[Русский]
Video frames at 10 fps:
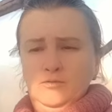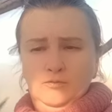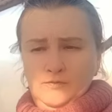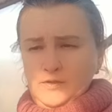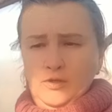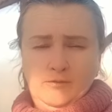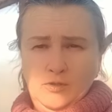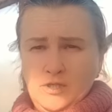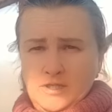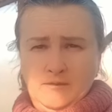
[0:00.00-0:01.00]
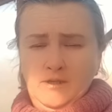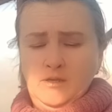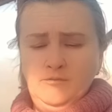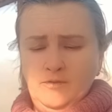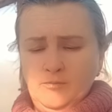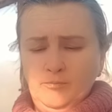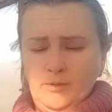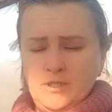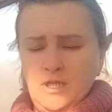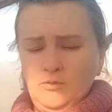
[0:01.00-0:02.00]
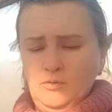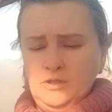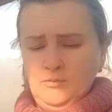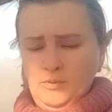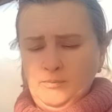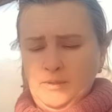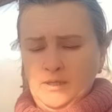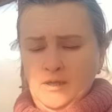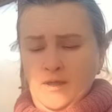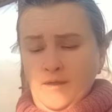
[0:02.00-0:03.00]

Ну, все равно оставляем вам прошлогодний побег.